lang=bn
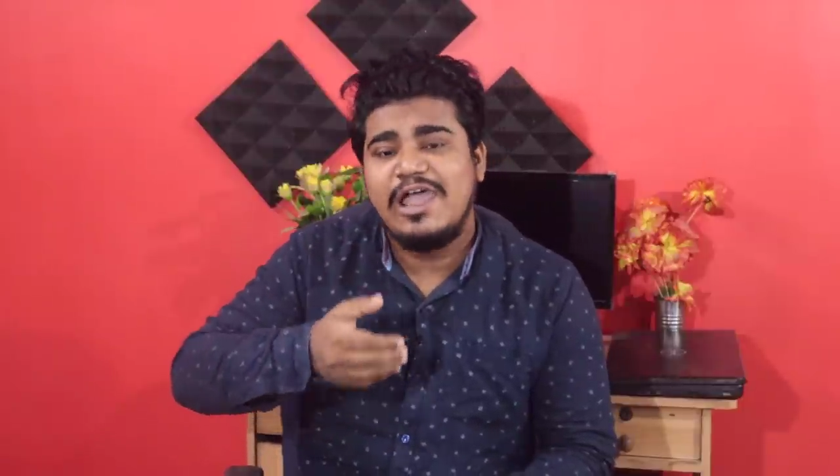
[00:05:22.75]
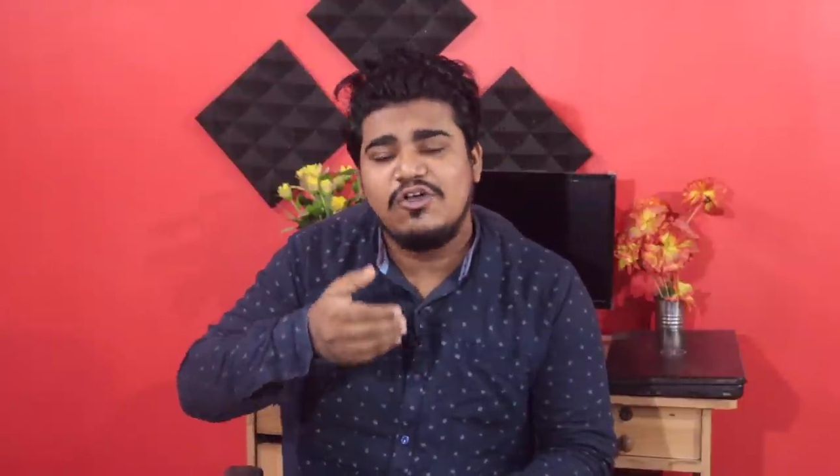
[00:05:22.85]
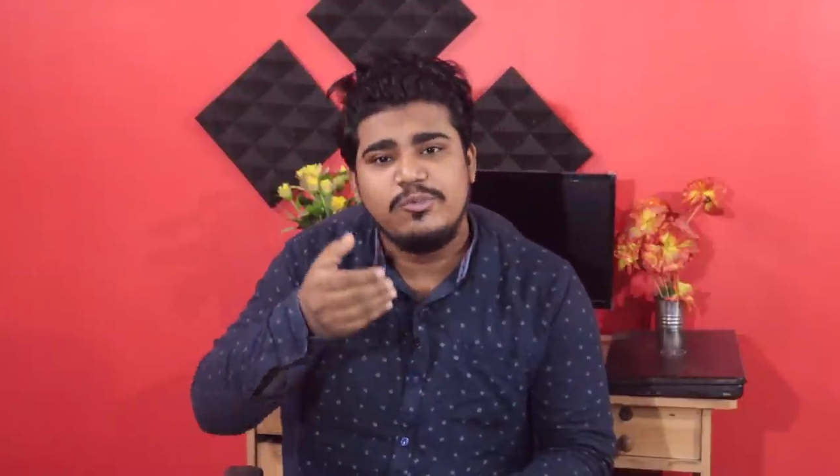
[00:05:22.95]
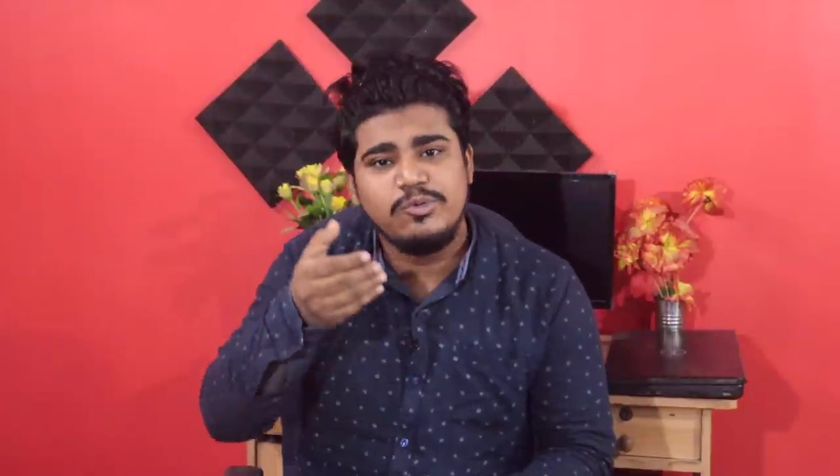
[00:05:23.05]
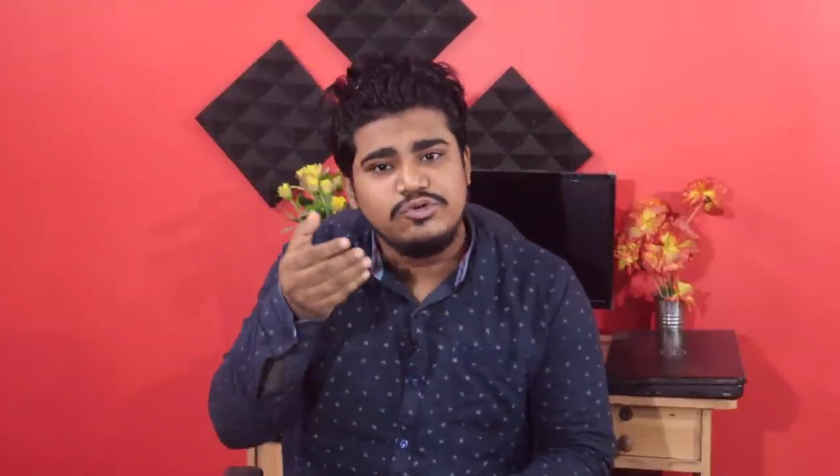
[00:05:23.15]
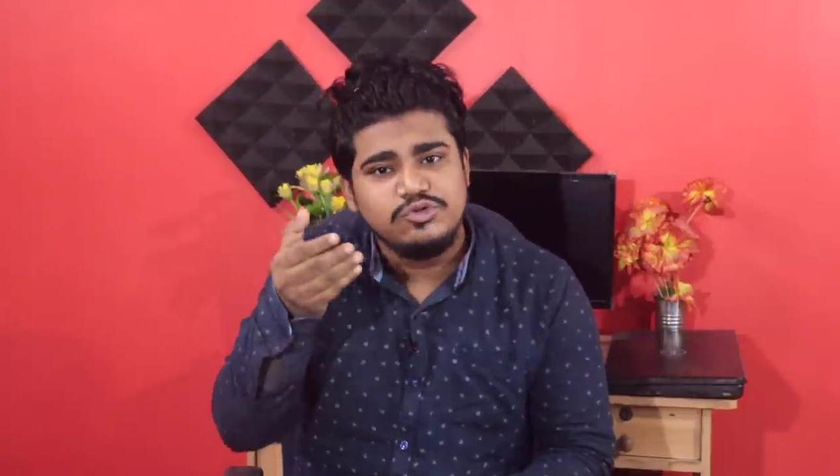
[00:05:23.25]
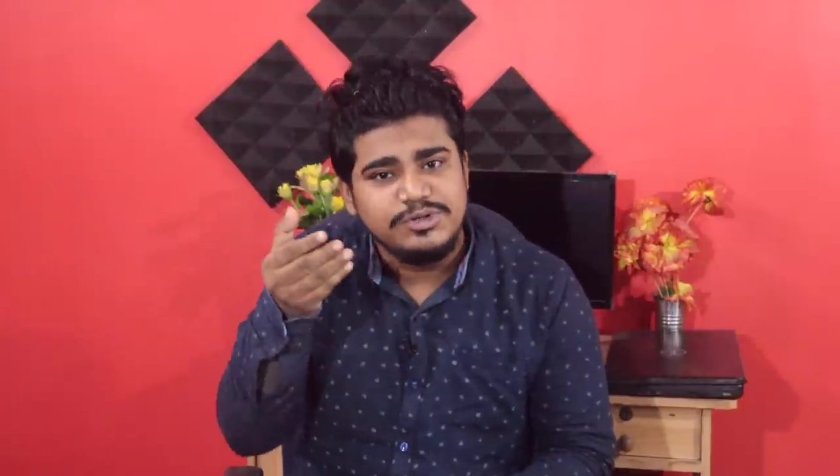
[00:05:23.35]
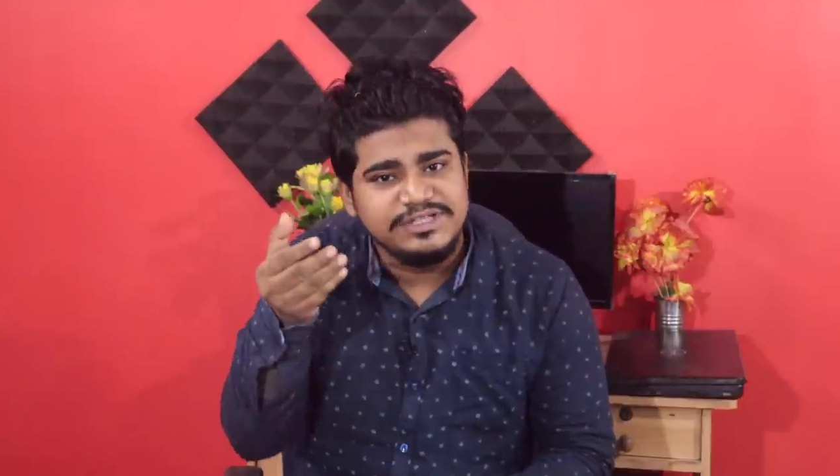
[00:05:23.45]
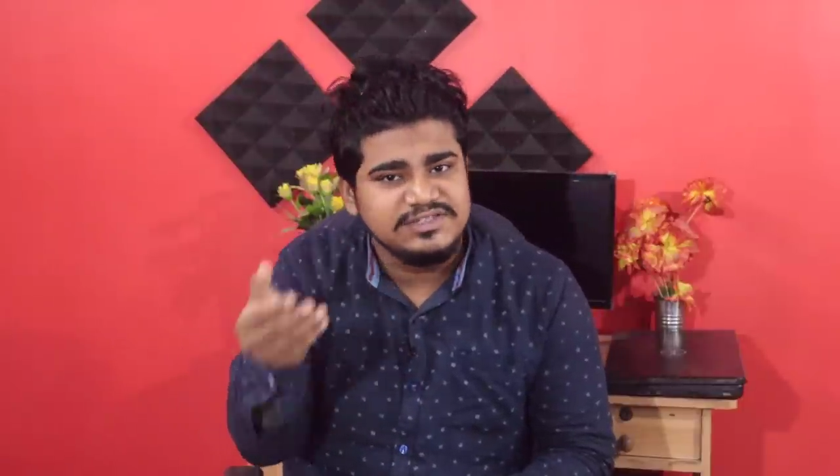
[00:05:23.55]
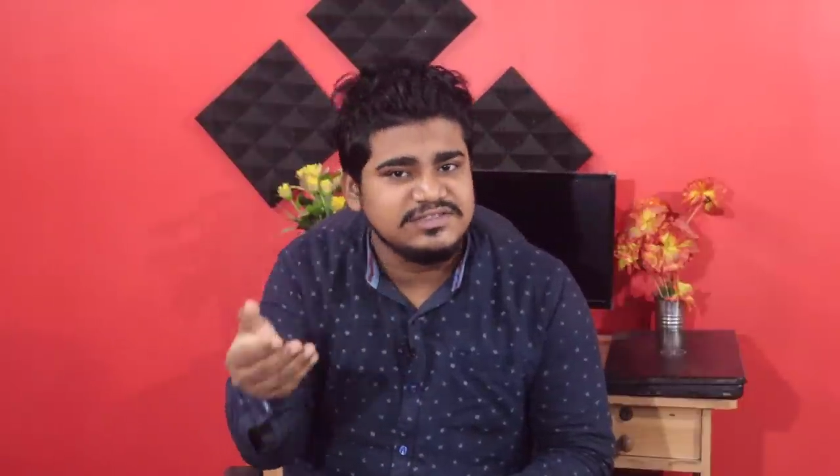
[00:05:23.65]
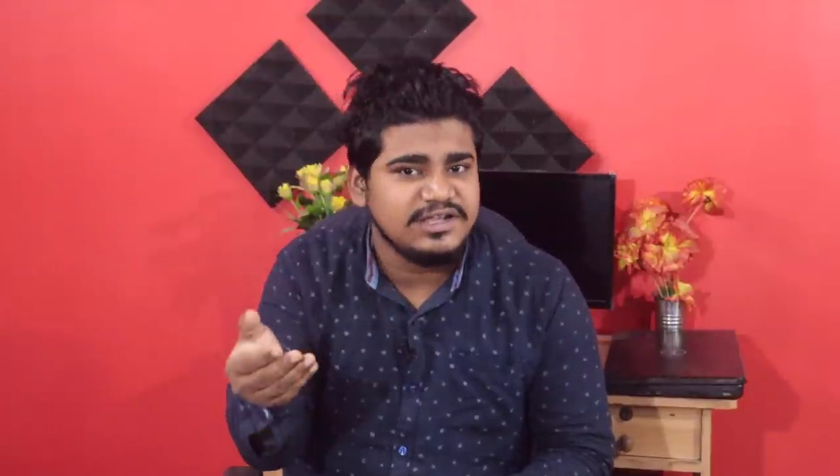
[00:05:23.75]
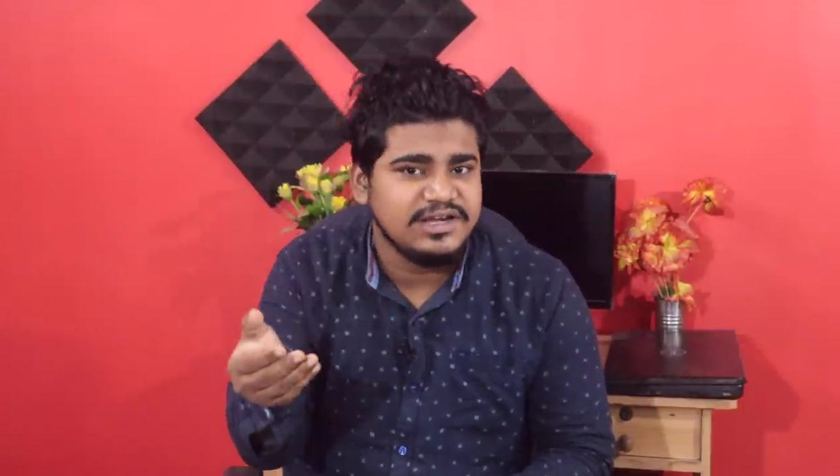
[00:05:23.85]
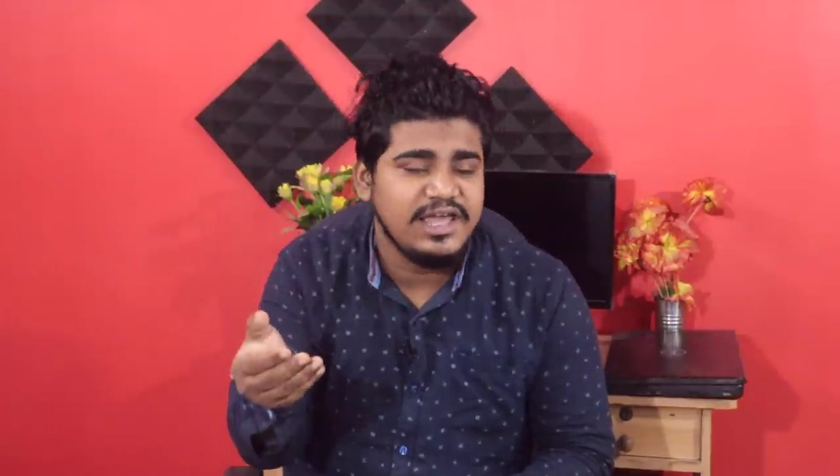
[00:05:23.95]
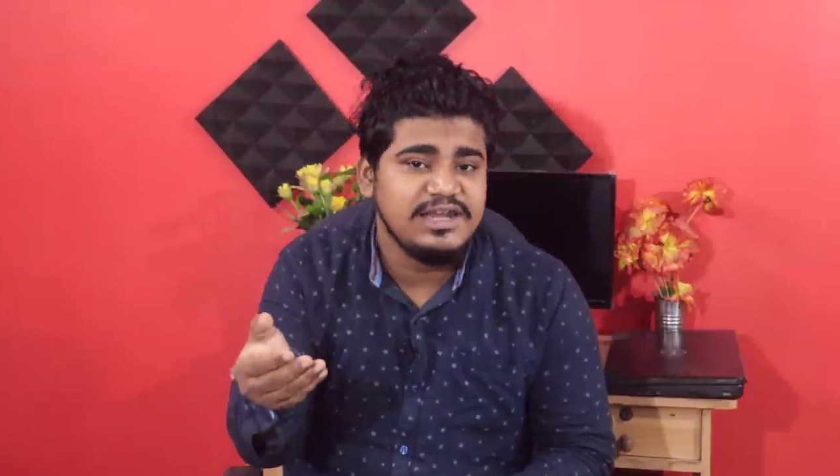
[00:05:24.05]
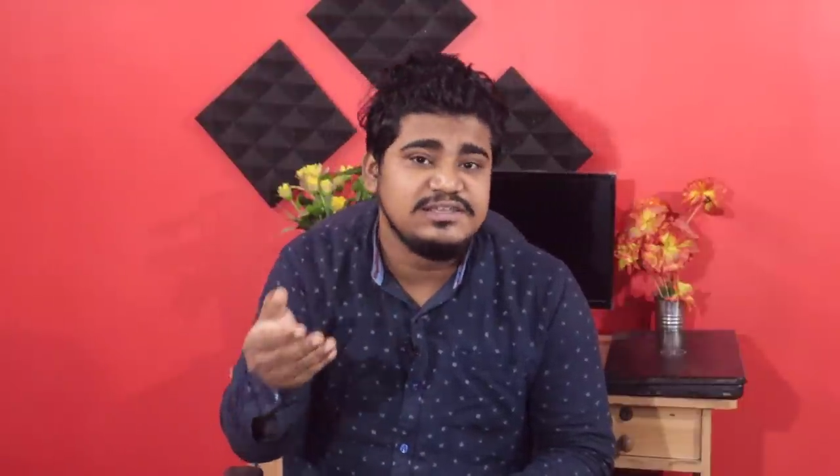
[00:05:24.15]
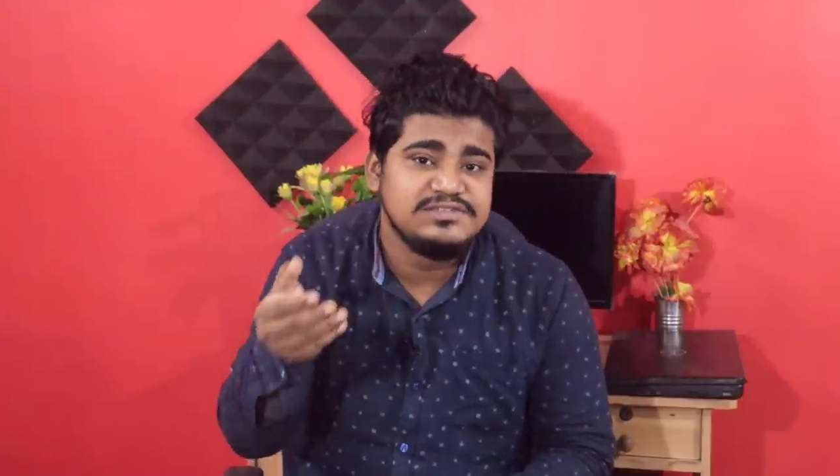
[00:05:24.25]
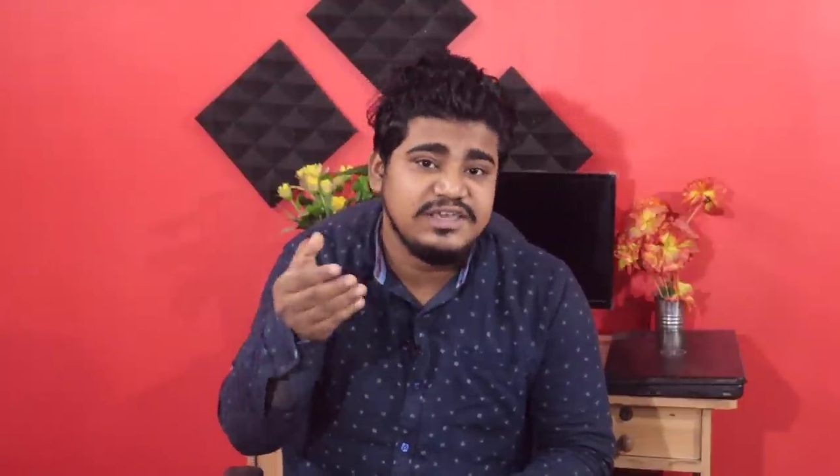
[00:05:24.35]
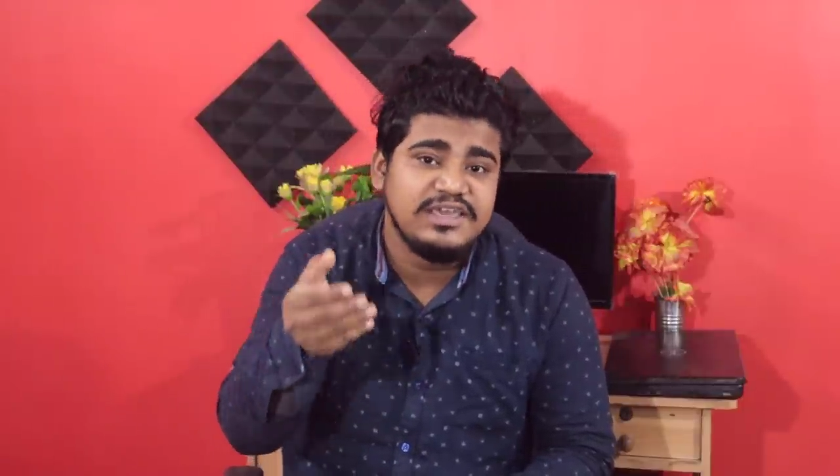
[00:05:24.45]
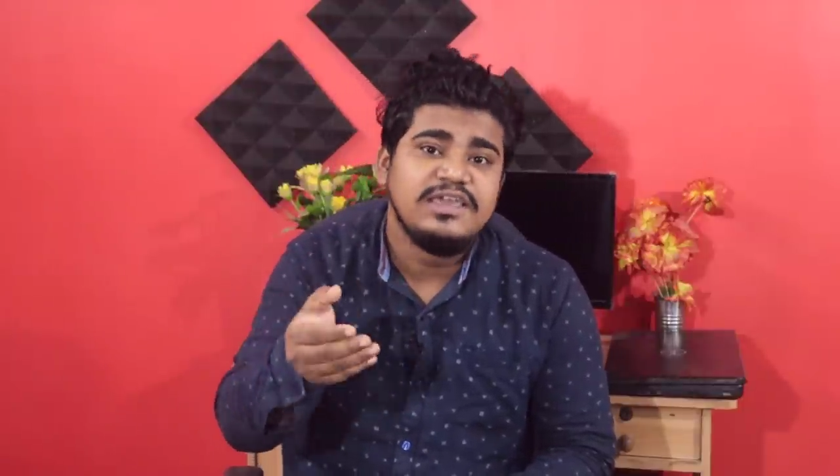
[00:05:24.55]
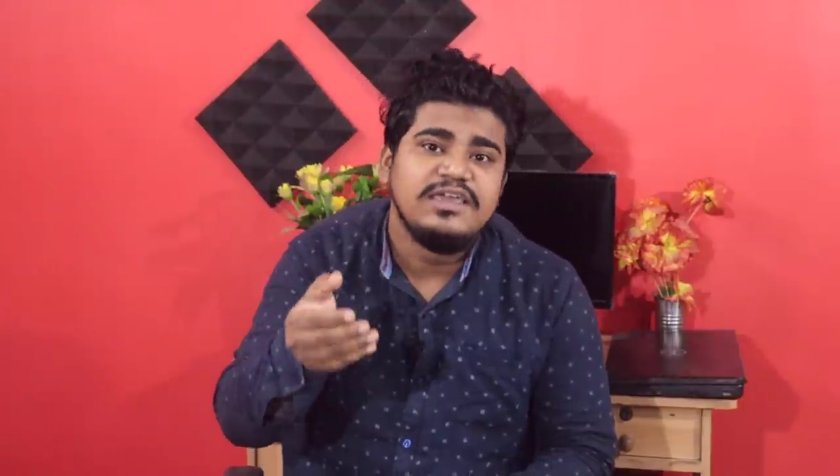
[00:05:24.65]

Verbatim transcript: এখনও পর্যন্ত ডিসিশান নেয়নি যে